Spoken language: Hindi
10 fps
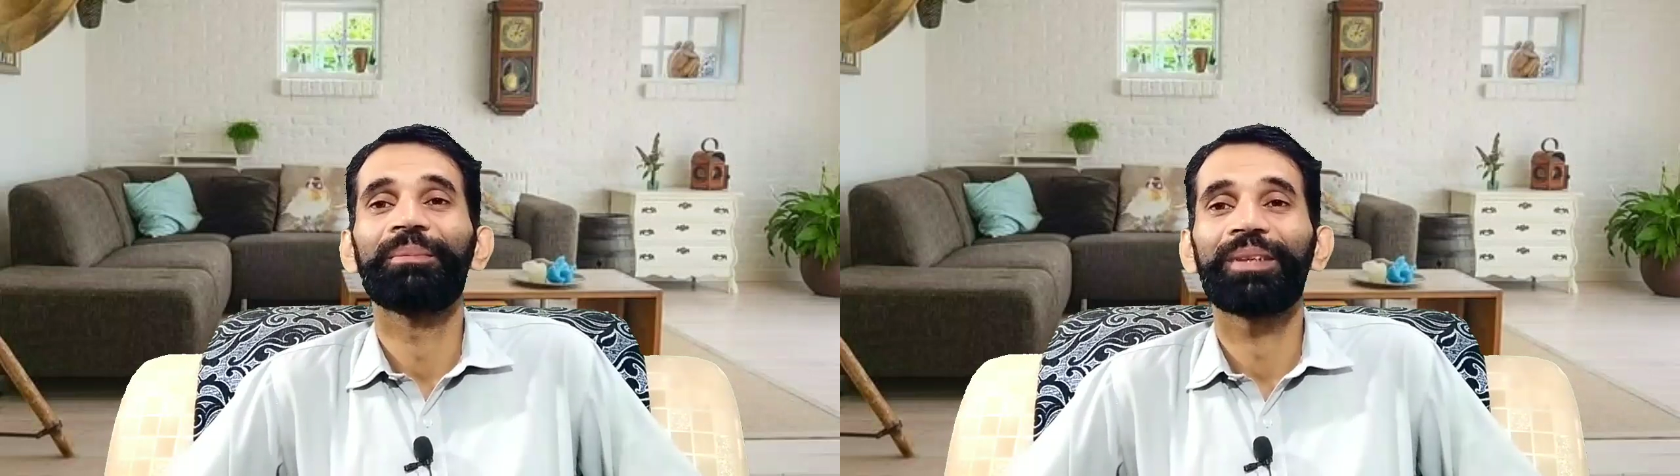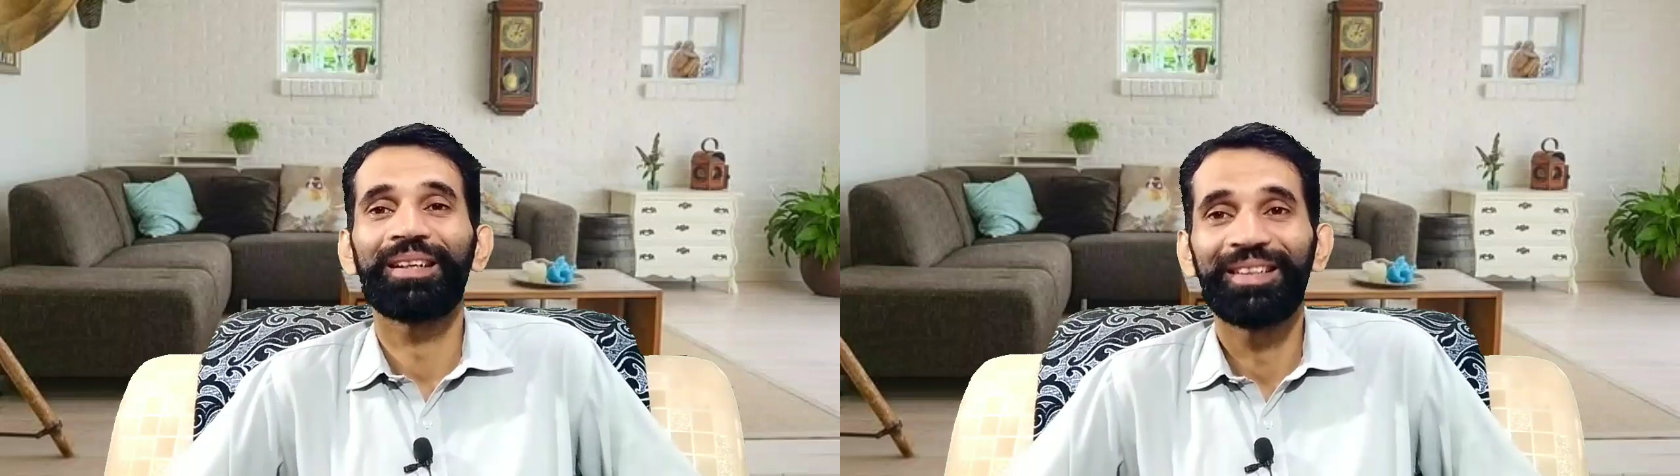
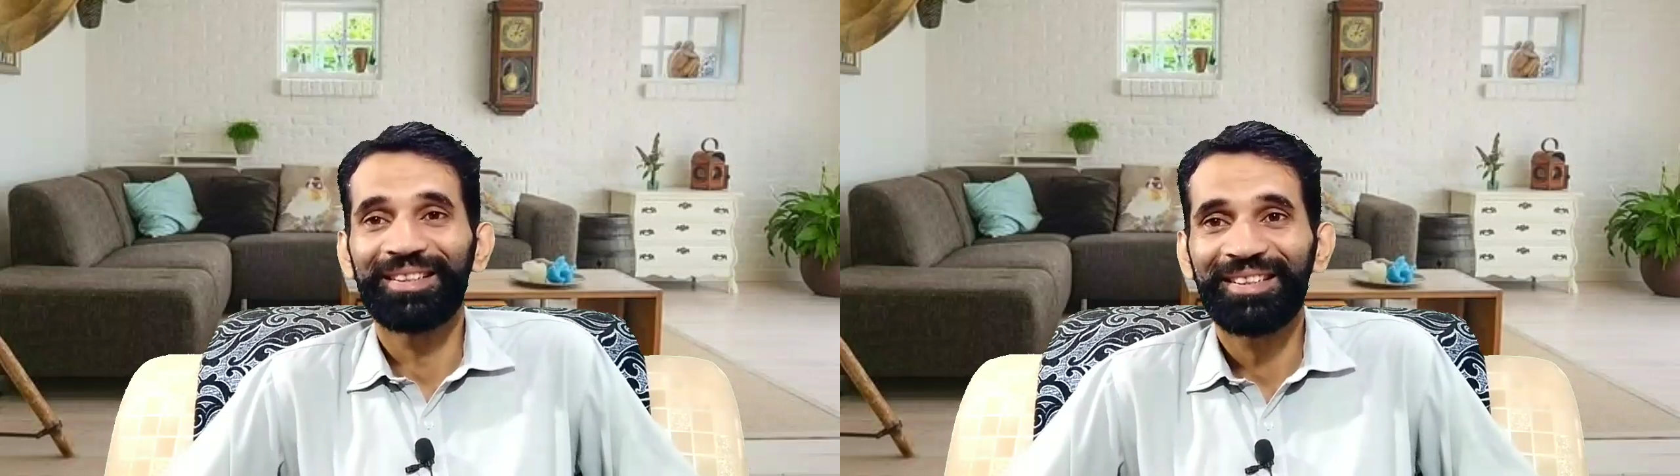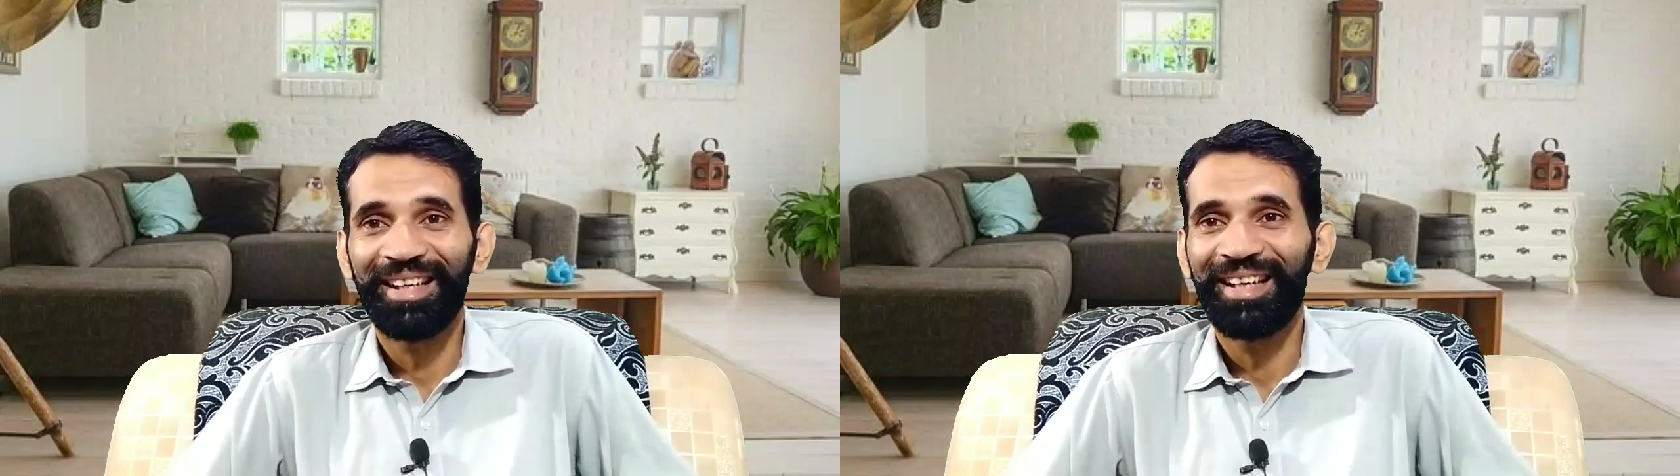बड़ा
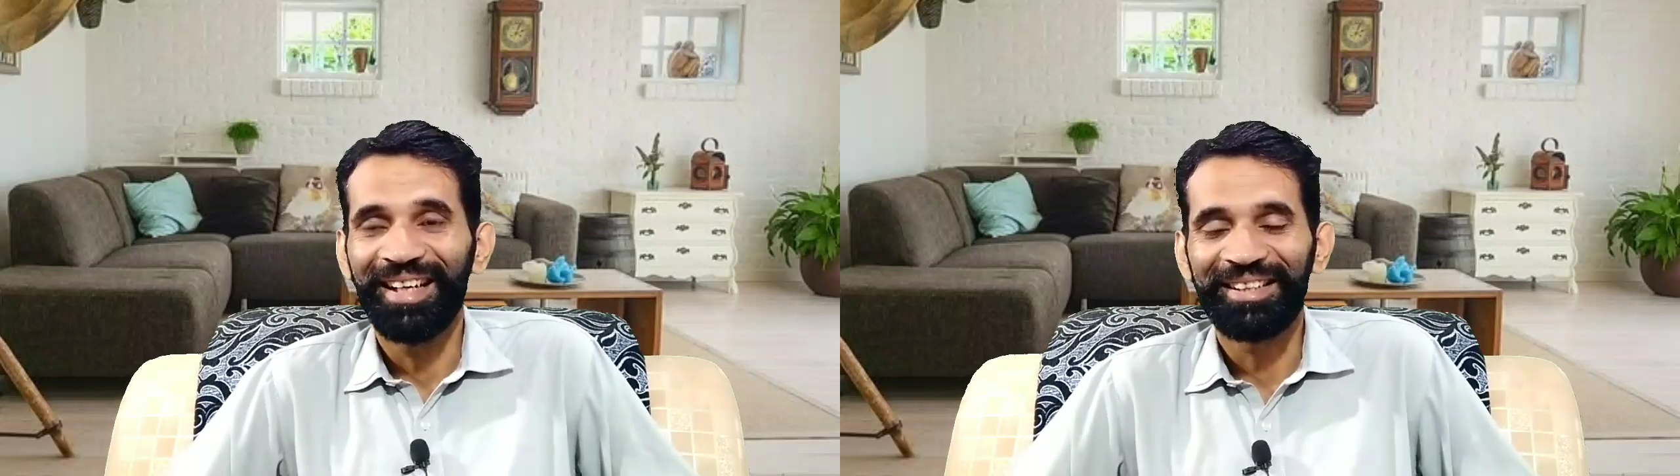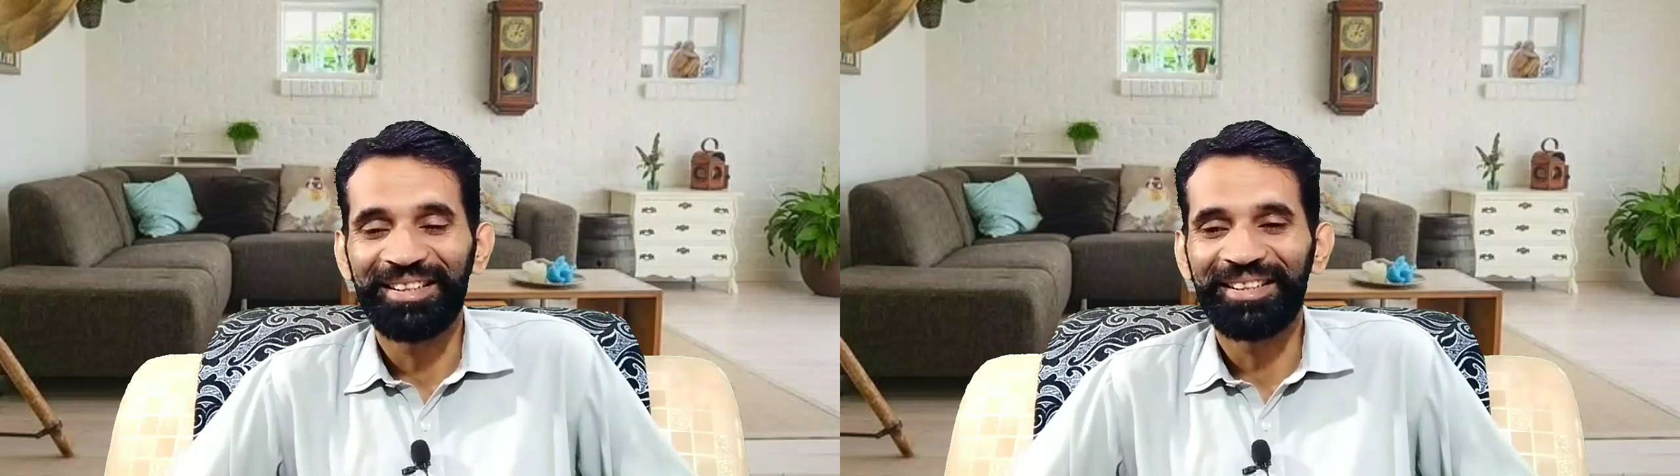ख़तरा है
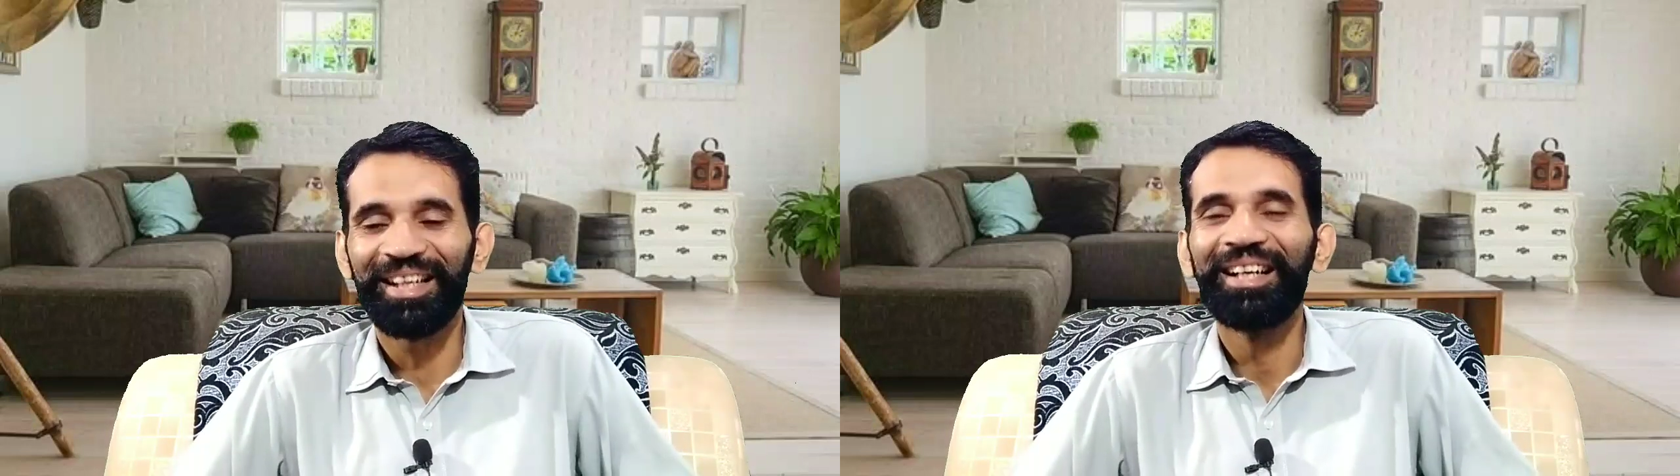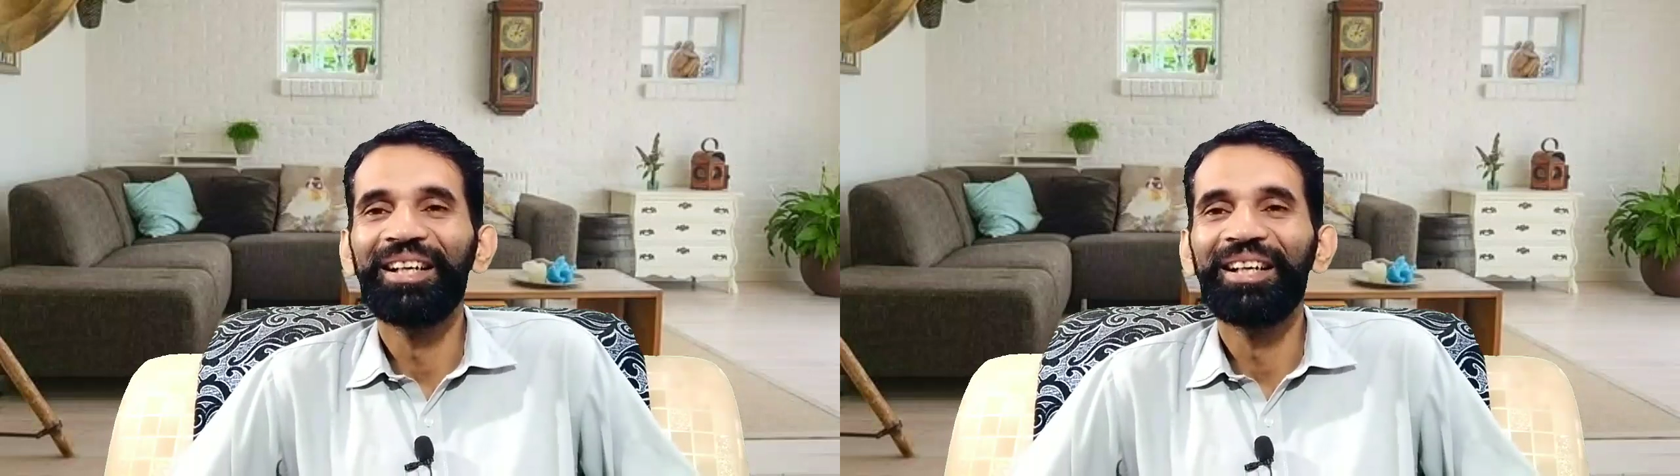हैकिंग का